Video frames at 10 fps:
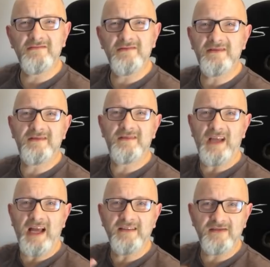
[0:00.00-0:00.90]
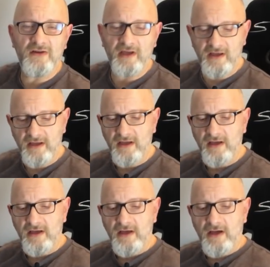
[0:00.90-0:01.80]
ist die eine Sache,
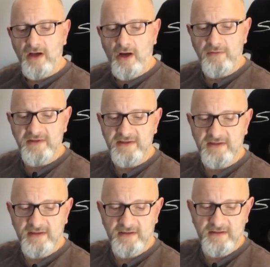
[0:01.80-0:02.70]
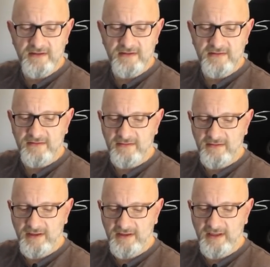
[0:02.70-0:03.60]
aber das äh,
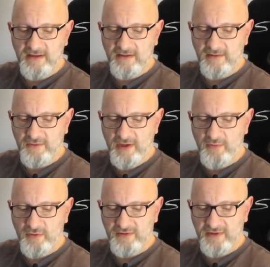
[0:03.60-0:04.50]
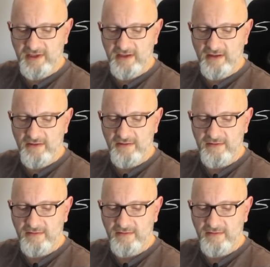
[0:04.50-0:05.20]
liegt nicht an dem Trackball, sondern eher an,